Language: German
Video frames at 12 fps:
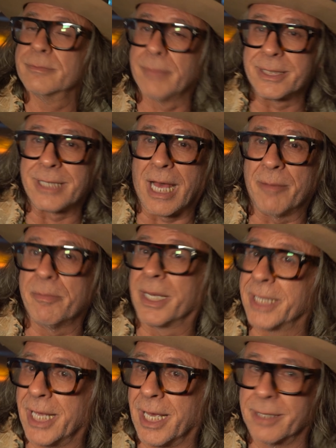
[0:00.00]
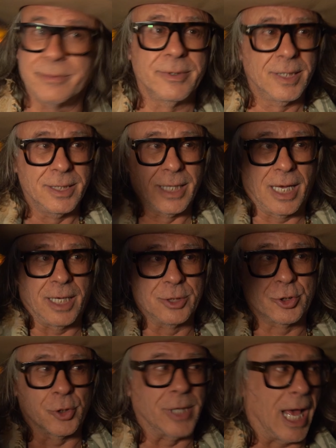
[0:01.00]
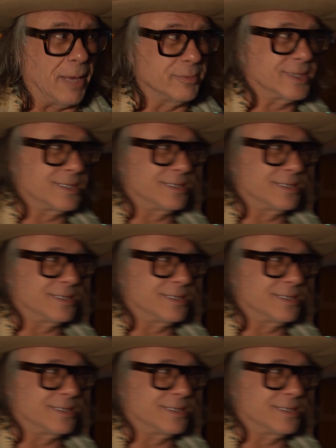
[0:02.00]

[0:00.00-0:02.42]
Meine Damen, meine Herren, einen schönen Abend.